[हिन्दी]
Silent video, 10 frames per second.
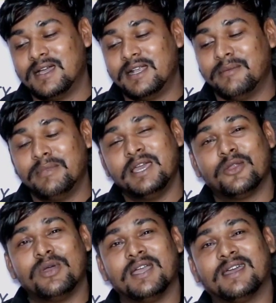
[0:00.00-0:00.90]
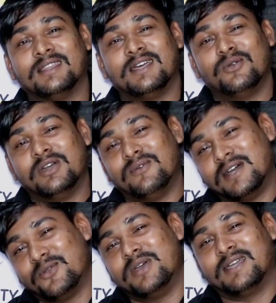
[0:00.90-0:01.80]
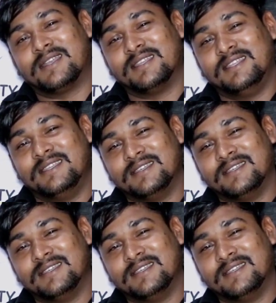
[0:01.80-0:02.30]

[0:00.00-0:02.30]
आडे मैं रोया करता उड़ा वहाँ रोया कर दी